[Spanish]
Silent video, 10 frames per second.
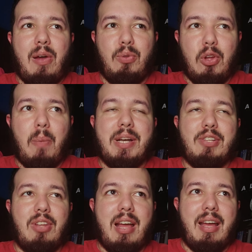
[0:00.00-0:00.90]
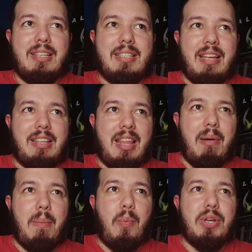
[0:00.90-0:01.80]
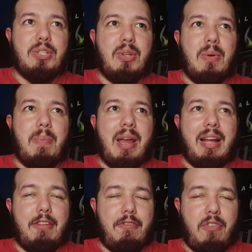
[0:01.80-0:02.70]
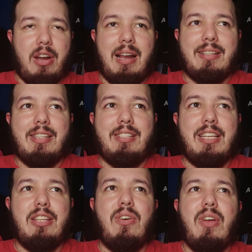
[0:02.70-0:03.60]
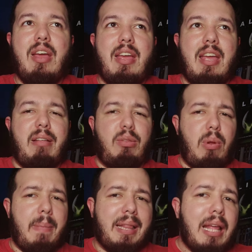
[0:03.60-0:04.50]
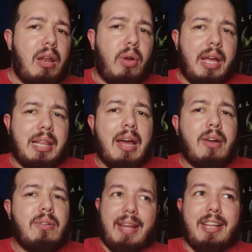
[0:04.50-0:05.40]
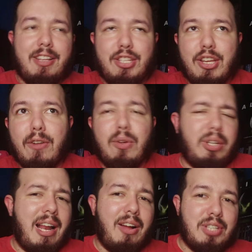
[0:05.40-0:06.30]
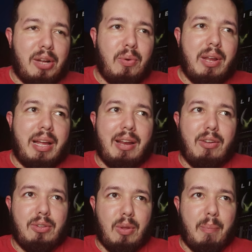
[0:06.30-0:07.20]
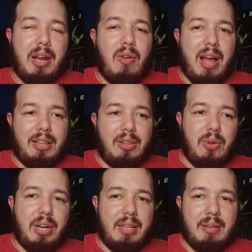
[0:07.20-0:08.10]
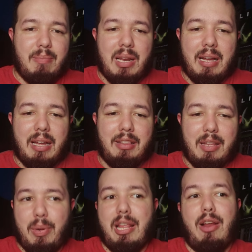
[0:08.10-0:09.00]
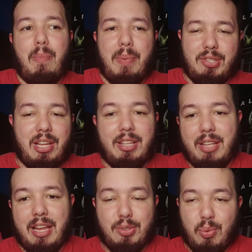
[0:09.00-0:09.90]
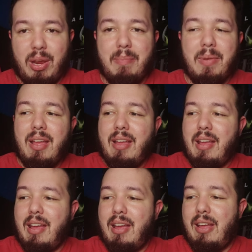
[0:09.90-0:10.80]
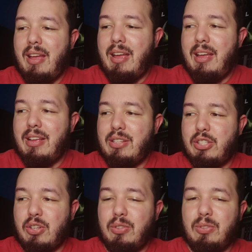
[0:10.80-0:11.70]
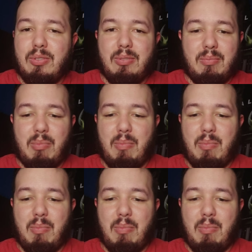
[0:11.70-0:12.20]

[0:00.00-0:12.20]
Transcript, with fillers: uno de los personajes estaba puesto para que fuera el asesino y eventualmente lo quitaron en edición. Otra de las cosas cool es que los nombres de los actores, ¿verdad? Que interpretaban los personajes de Scream eh, son